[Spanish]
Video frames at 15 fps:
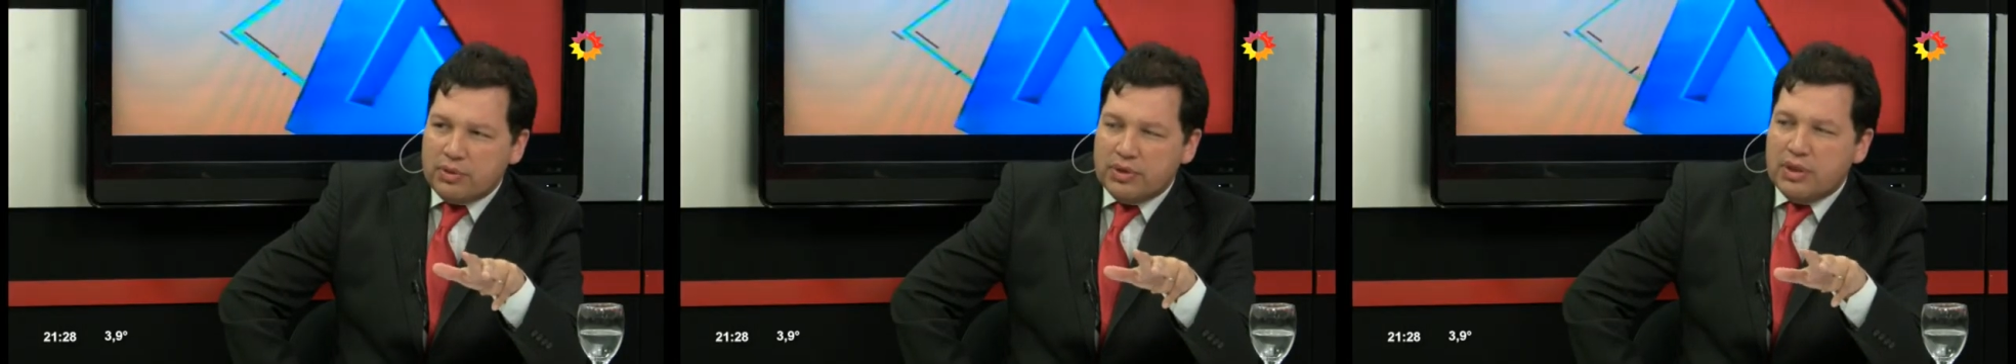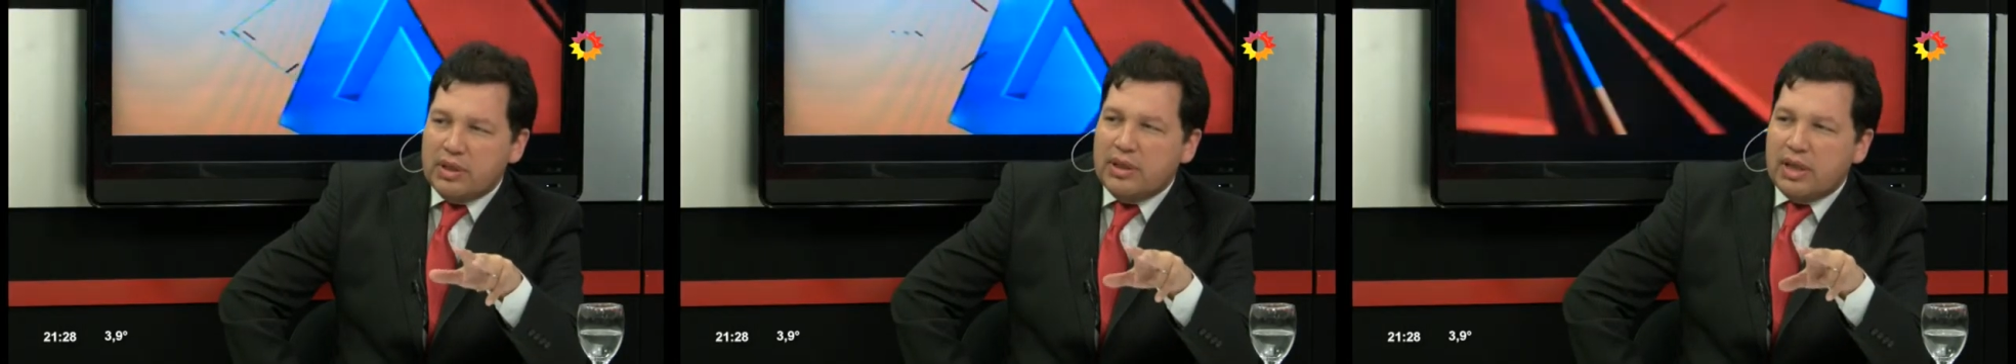no
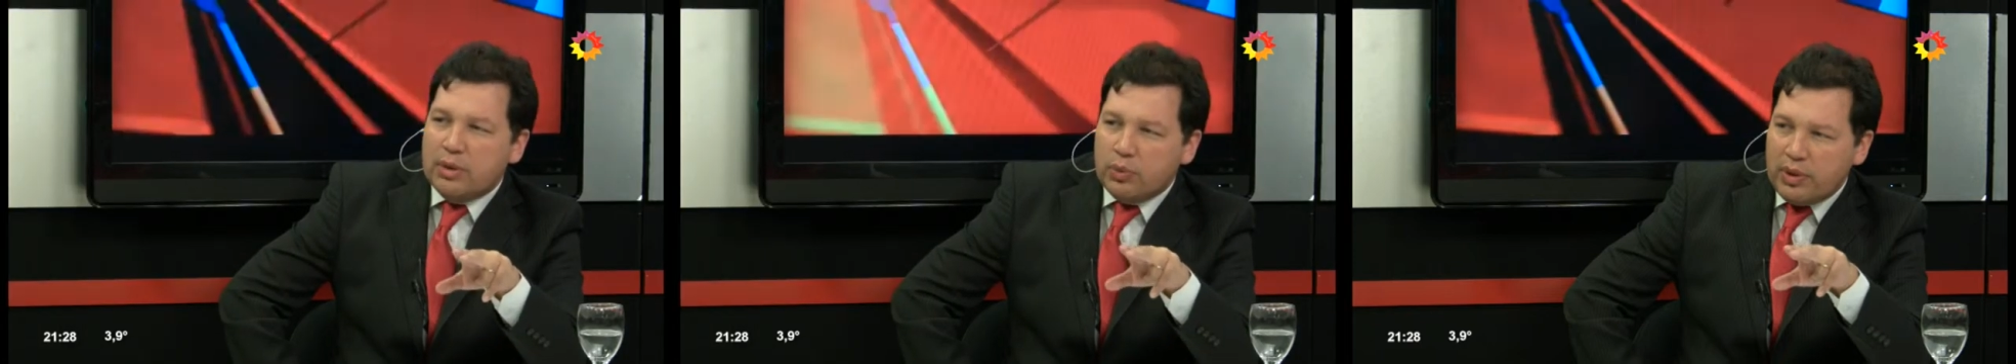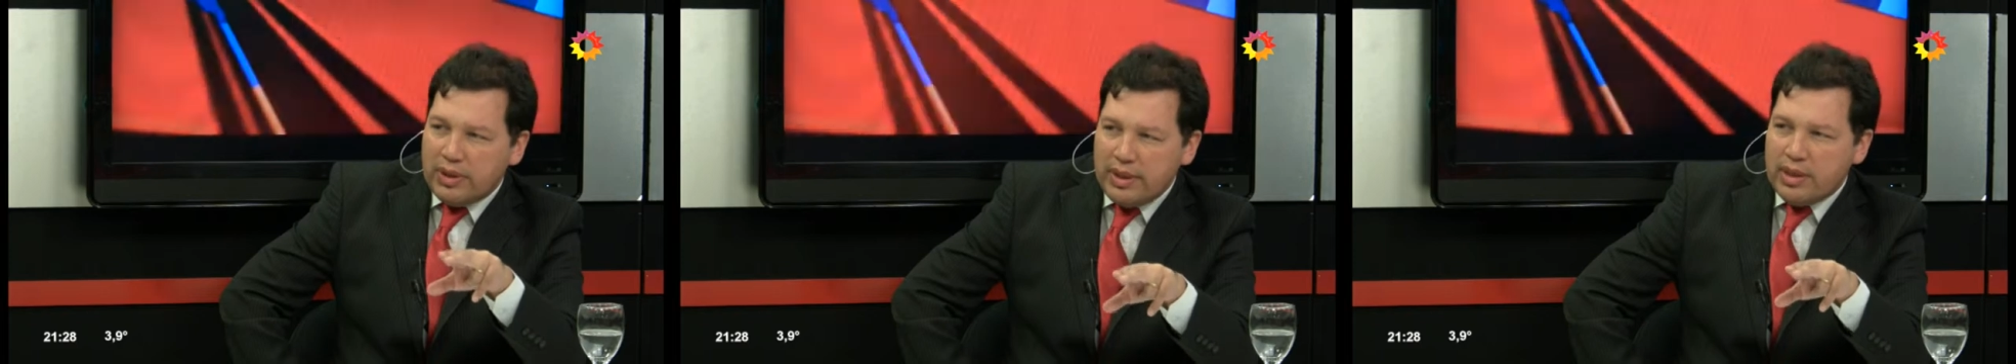sé en la
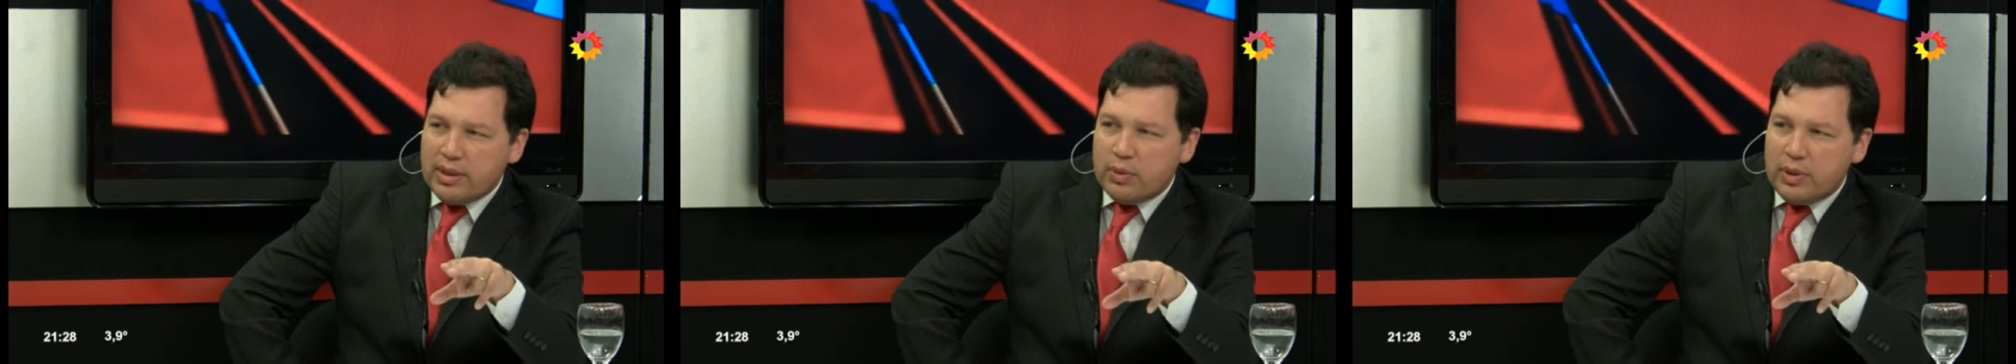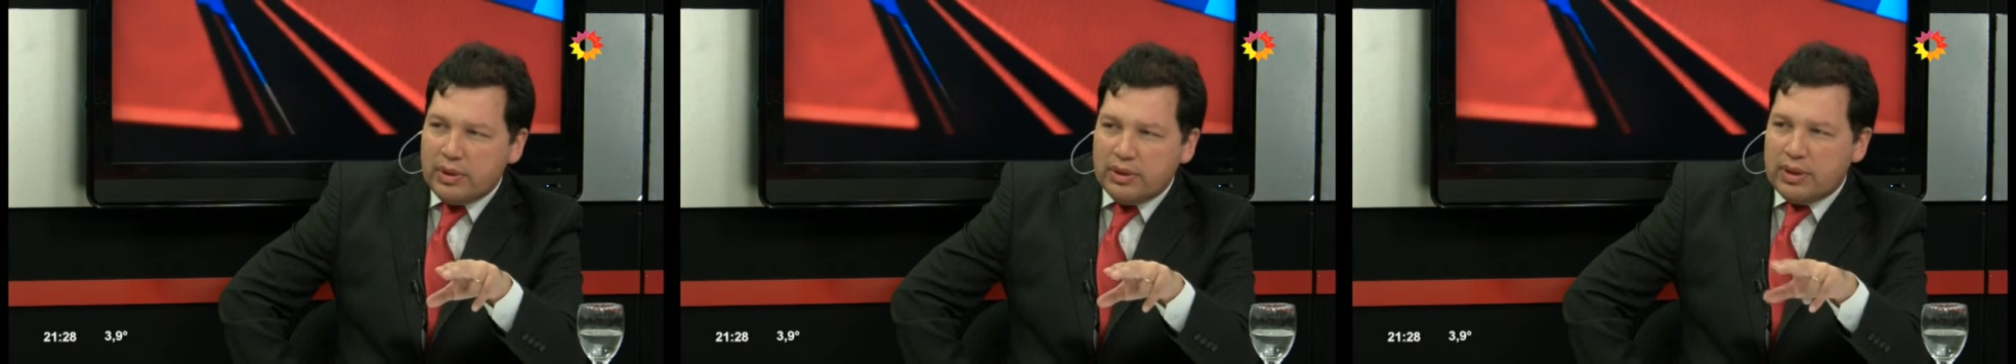
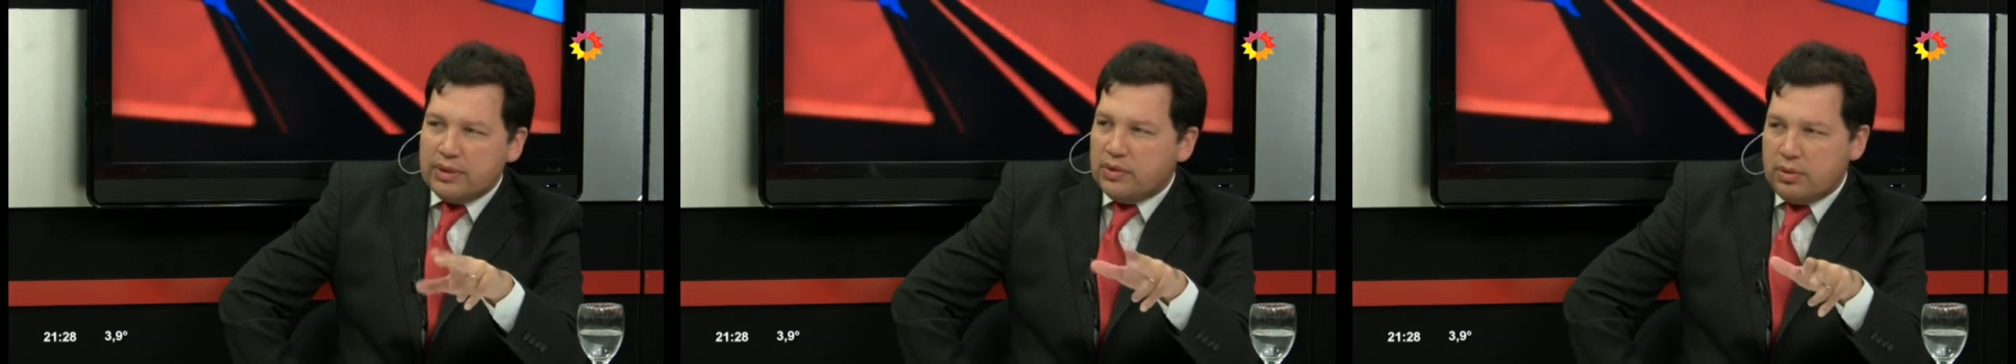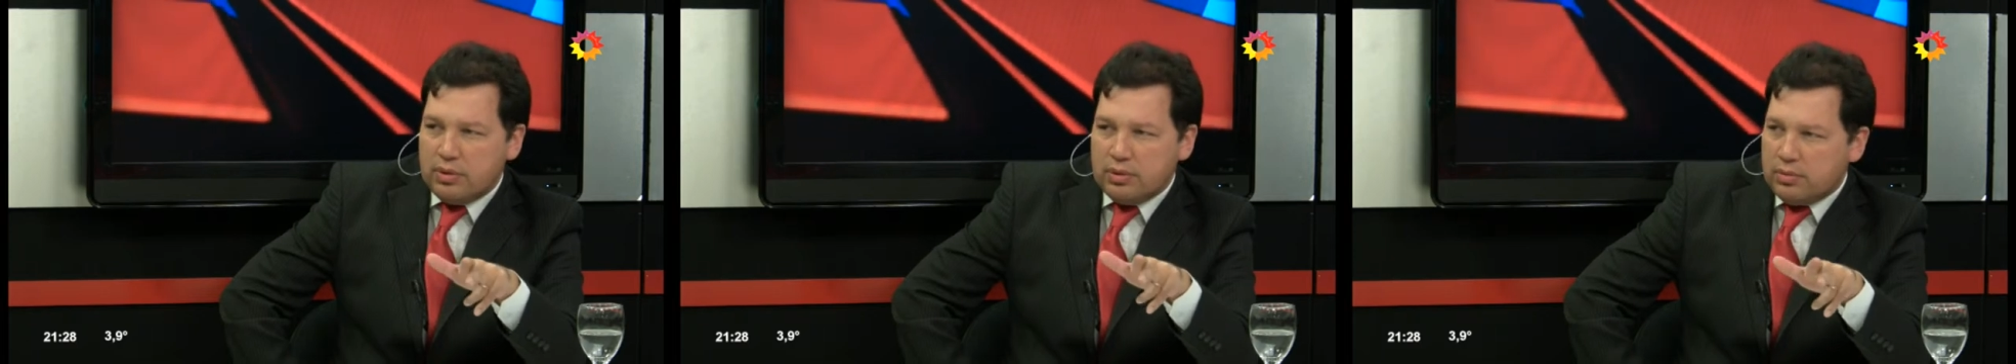actualidad cuántas
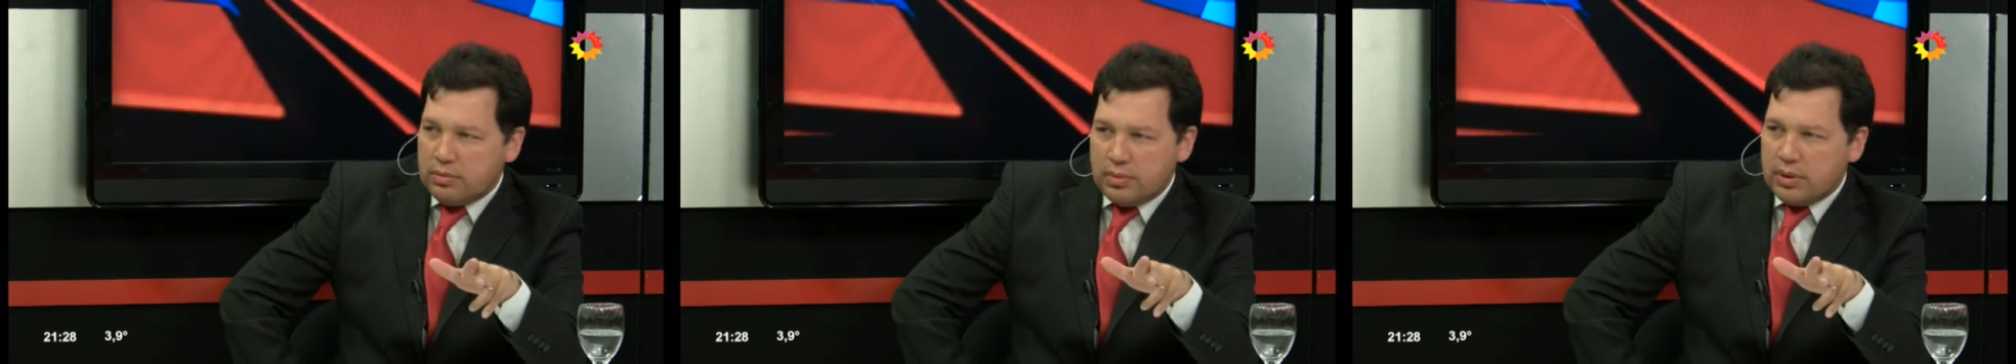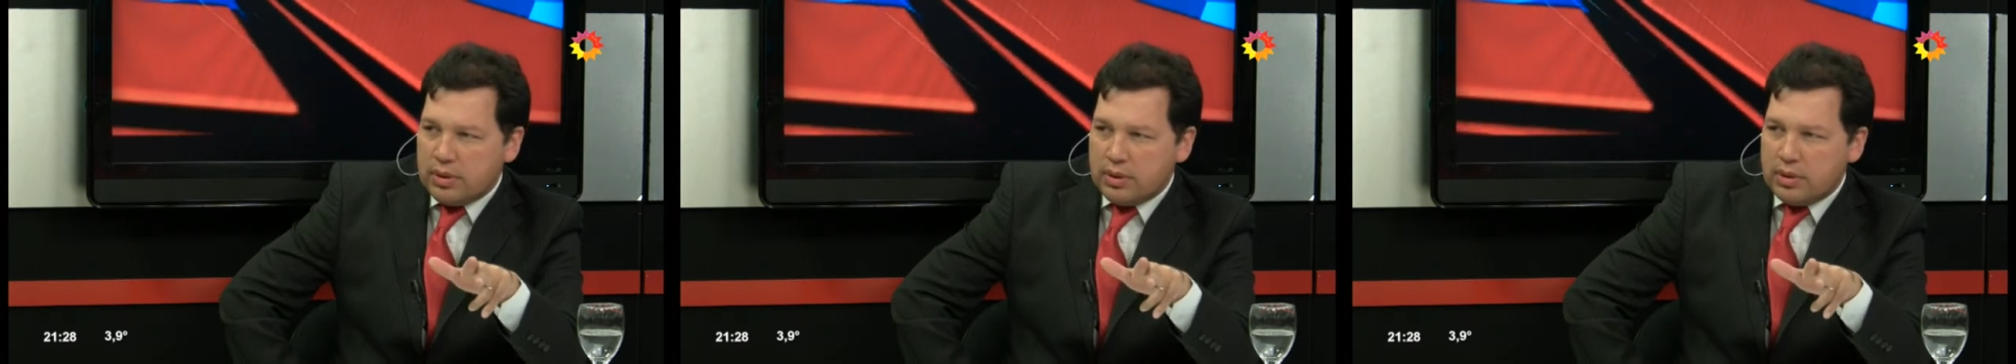son.
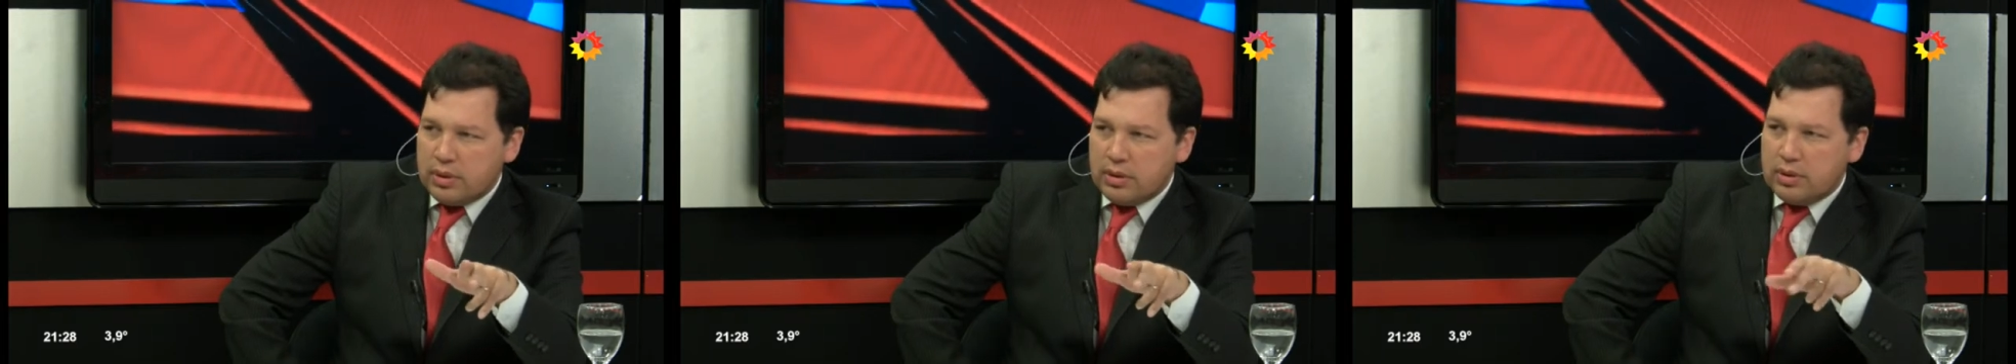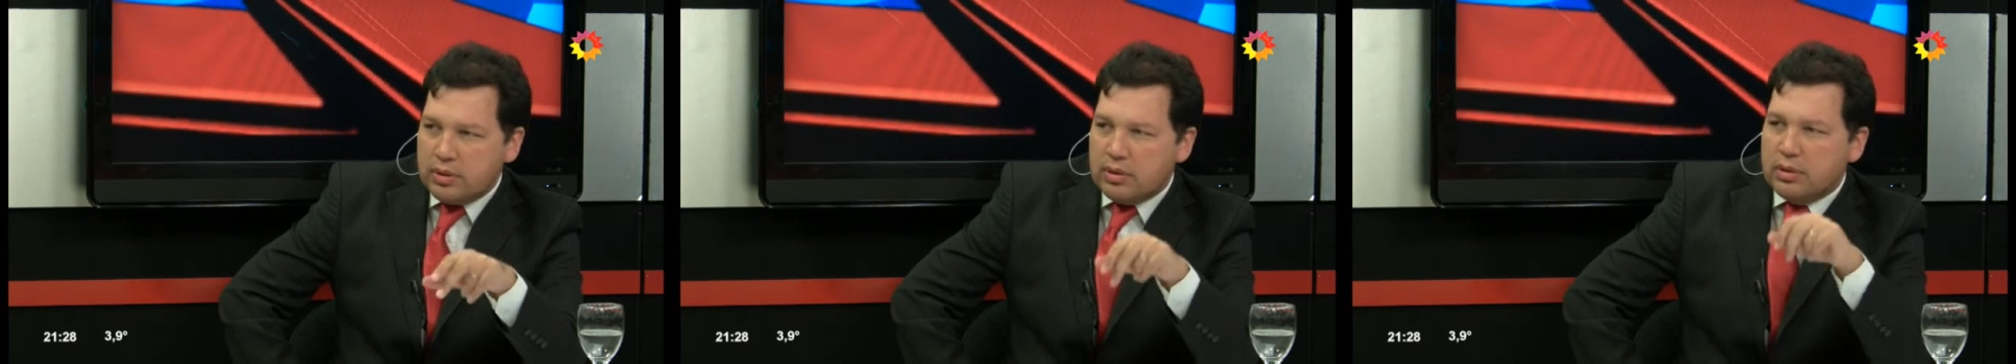
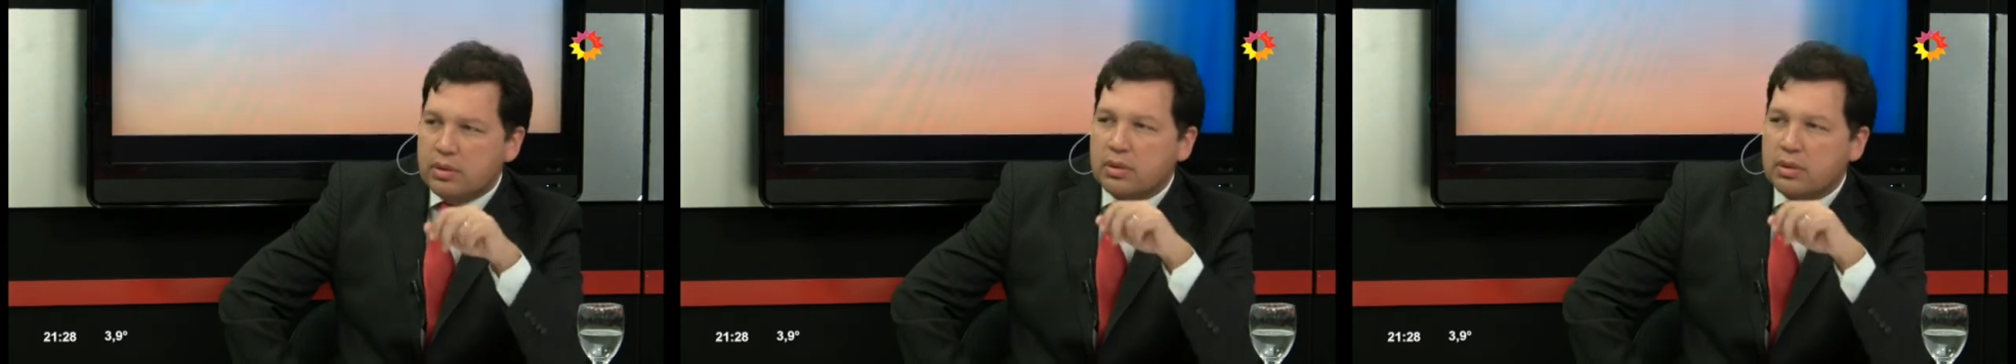Eh.